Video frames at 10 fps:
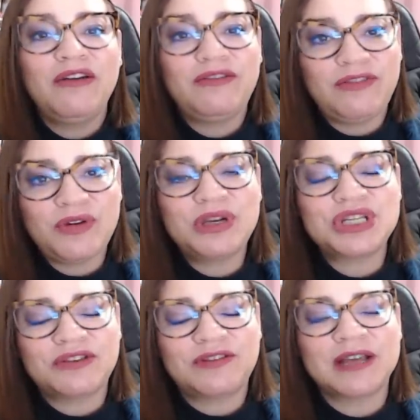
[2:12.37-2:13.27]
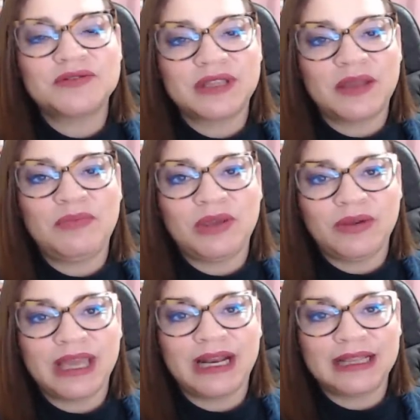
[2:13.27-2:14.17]
viu que já faz um
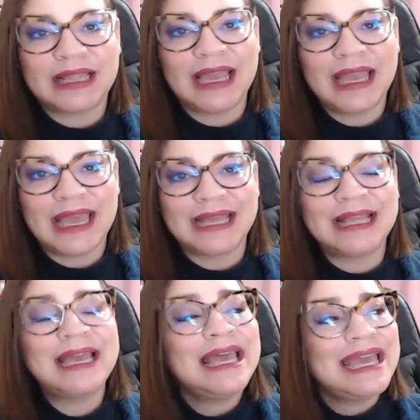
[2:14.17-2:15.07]
tempinho que ele está em queda